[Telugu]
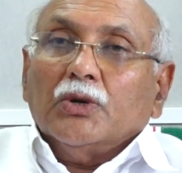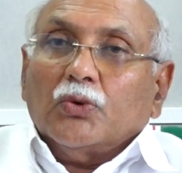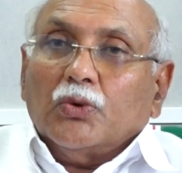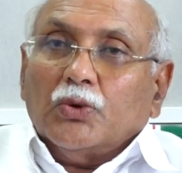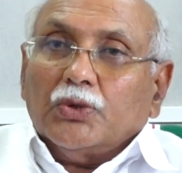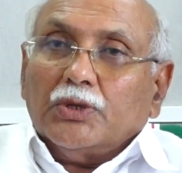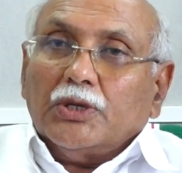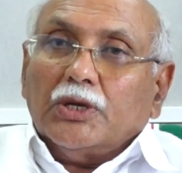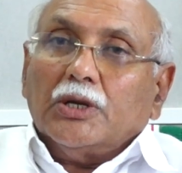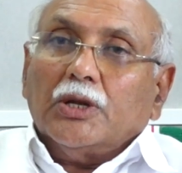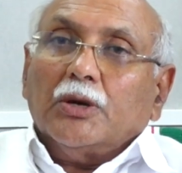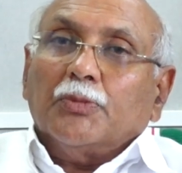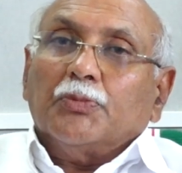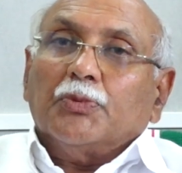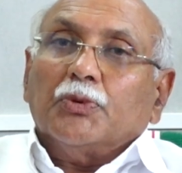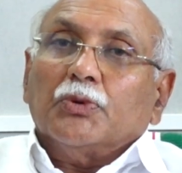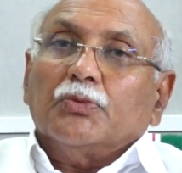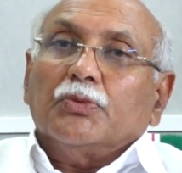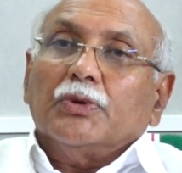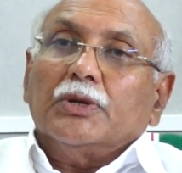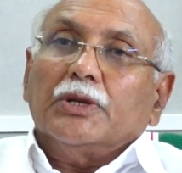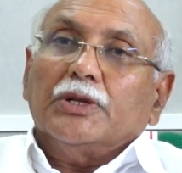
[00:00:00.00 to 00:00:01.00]

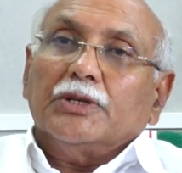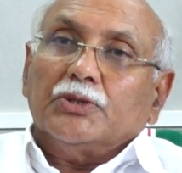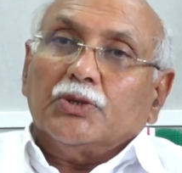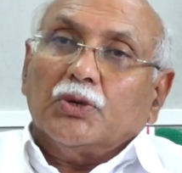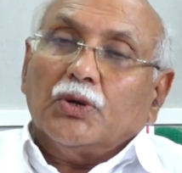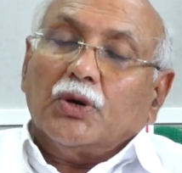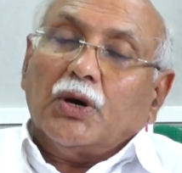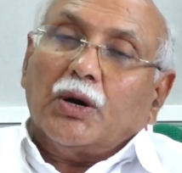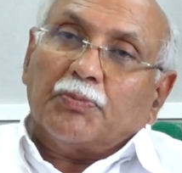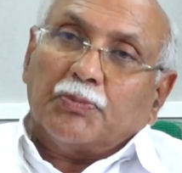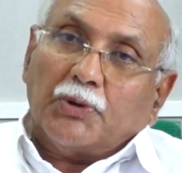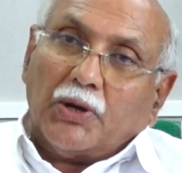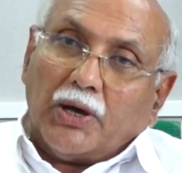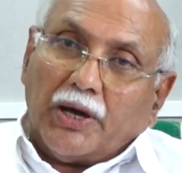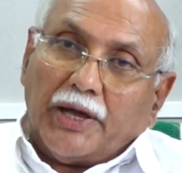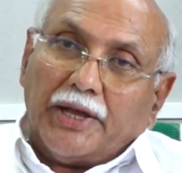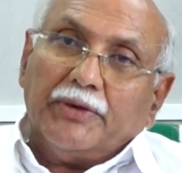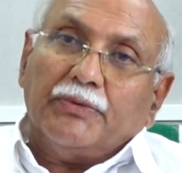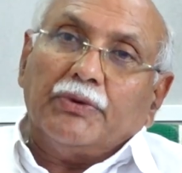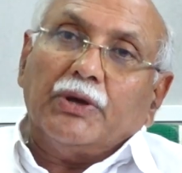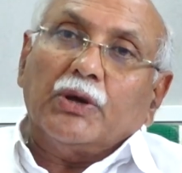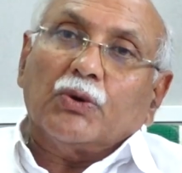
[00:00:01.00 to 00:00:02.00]
కోదండాపూర్ విలేజ్లో అప్పుడు
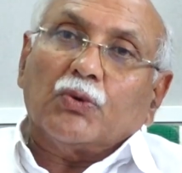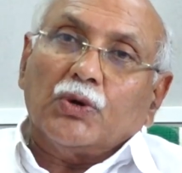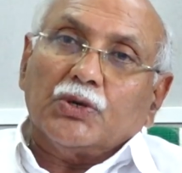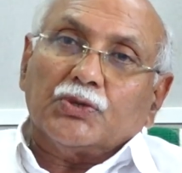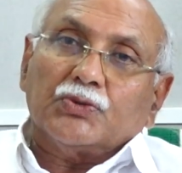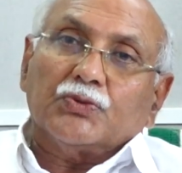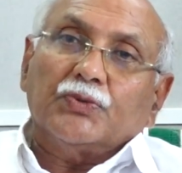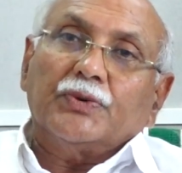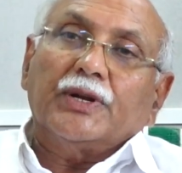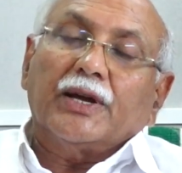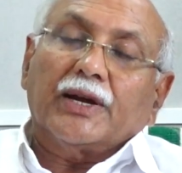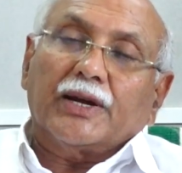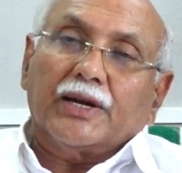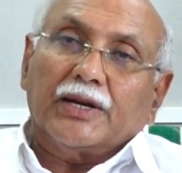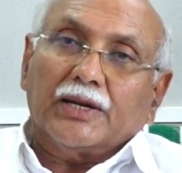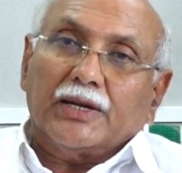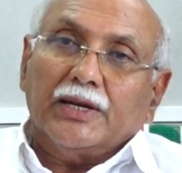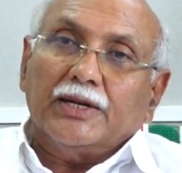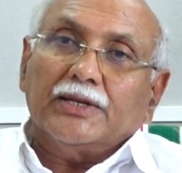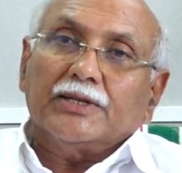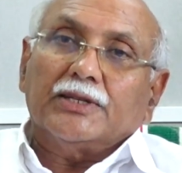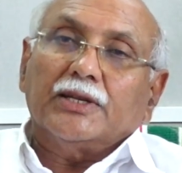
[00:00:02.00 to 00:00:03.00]
హైవే కోసమని
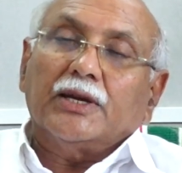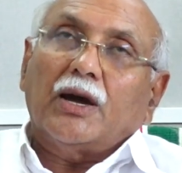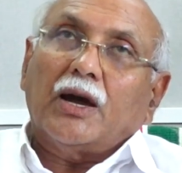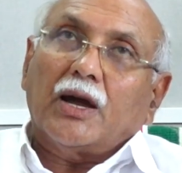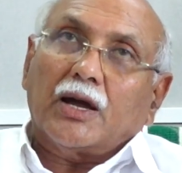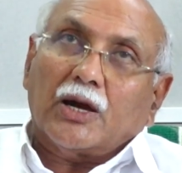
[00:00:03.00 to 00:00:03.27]
అక్కడికి వెళ్తే